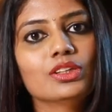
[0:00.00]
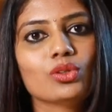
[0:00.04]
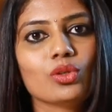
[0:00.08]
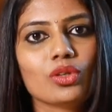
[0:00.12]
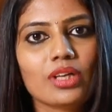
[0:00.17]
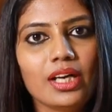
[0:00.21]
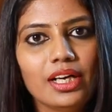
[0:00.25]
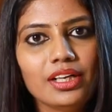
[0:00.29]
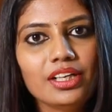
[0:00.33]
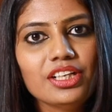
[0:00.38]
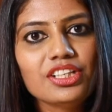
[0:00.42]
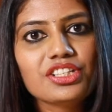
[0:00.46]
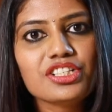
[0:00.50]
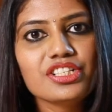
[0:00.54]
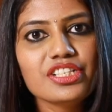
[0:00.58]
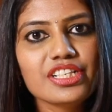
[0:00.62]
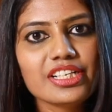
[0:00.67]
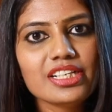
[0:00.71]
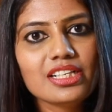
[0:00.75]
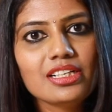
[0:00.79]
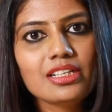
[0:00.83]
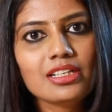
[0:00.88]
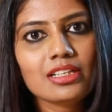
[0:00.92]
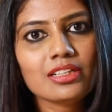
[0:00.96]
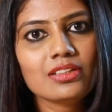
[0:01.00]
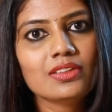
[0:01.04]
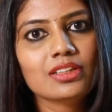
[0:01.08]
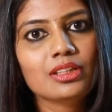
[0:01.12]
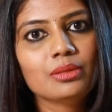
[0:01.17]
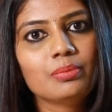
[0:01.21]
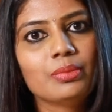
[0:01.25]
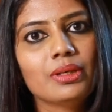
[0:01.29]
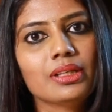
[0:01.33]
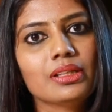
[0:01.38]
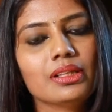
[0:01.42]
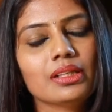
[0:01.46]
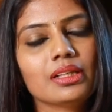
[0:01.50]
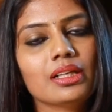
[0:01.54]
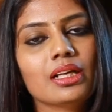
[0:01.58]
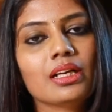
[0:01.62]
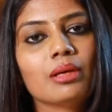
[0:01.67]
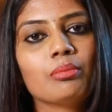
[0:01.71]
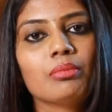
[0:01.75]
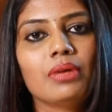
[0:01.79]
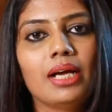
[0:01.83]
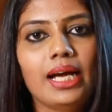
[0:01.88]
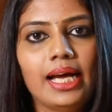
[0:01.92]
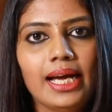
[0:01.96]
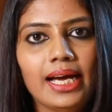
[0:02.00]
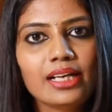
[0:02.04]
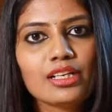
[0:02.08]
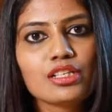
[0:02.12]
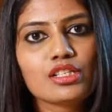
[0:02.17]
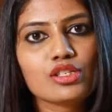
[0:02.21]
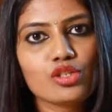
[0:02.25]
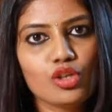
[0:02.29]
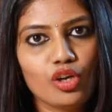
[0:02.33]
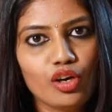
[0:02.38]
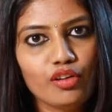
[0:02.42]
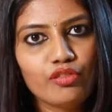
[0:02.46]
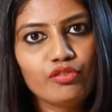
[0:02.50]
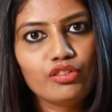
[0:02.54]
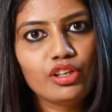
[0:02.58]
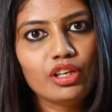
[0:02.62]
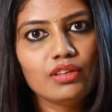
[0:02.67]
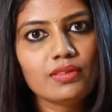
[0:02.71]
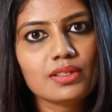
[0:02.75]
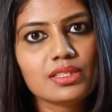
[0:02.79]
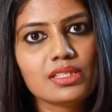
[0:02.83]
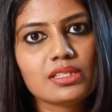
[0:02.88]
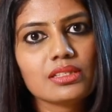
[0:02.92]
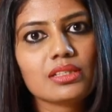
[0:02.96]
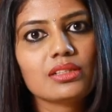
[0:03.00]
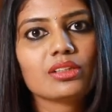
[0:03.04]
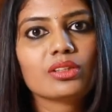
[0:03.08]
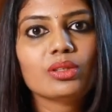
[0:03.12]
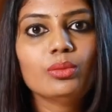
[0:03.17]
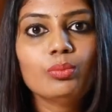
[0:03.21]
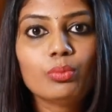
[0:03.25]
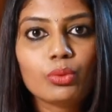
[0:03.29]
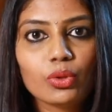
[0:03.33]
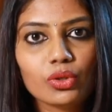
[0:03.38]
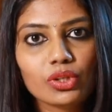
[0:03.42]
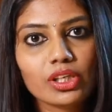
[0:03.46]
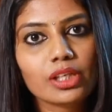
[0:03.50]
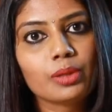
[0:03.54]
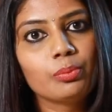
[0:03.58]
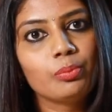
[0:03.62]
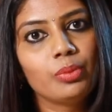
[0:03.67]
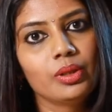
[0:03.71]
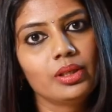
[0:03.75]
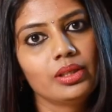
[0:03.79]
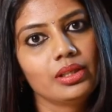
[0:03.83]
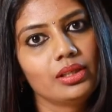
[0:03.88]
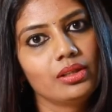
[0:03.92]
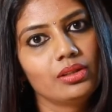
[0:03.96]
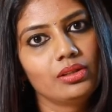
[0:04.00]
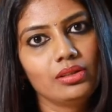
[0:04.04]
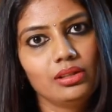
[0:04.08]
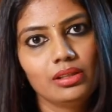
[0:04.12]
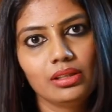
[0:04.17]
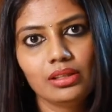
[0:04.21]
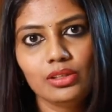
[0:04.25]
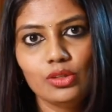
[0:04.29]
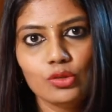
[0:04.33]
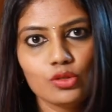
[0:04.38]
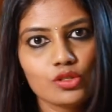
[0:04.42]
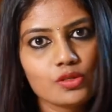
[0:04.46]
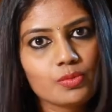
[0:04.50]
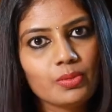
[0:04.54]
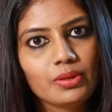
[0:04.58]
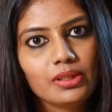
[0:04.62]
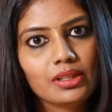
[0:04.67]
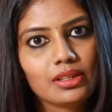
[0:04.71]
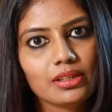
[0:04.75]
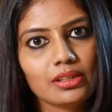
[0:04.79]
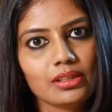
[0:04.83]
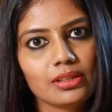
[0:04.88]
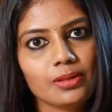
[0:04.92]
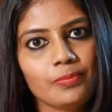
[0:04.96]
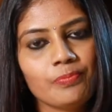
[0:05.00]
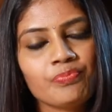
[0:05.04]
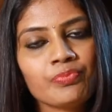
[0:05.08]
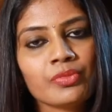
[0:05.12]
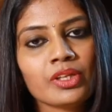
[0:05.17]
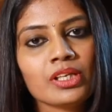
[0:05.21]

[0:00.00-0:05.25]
ஸோ கண்டிஷனிங்கிறது வந்து பார்த்திங்கன்னா நம்ம ஹேரை சாஃப்டாக வச்சுக்கிறதுக்கும் ப்ரொடெக்ட் பண்ணிக்கிறதுக்கு தான் யூஸ் பண்ணுறது